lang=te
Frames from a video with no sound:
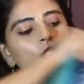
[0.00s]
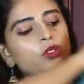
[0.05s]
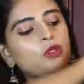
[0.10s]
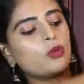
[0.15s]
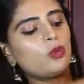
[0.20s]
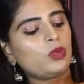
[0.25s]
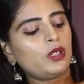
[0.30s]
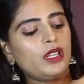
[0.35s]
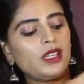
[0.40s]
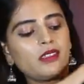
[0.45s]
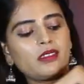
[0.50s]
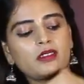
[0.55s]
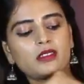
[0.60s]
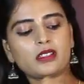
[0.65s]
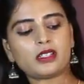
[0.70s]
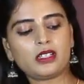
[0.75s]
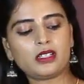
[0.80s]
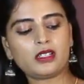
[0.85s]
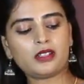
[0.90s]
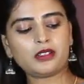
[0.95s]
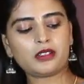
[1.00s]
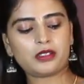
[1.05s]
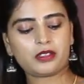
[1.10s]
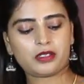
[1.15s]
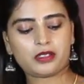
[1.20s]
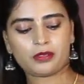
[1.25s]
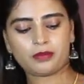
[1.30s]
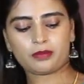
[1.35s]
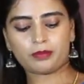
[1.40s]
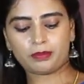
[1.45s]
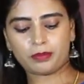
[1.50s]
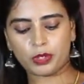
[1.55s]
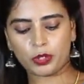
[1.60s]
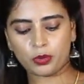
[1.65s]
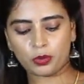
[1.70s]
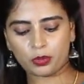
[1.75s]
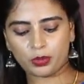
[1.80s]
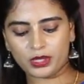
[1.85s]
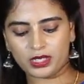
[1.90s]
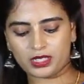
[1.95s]
సో నెక్స్ట్ కలర్
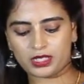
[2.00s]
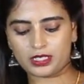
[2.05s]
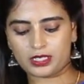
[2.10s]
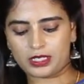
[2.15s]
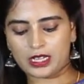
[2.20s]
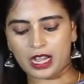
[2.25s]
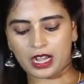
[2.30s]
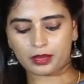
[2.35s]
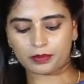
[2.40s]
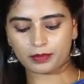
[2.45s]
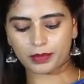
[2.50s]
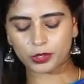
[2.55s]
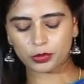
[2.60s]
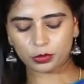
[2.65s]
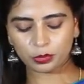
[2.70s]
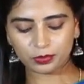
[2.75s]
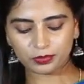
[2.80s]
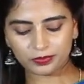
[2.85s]
బ్లూ విత్ డార్క్ బ్లూ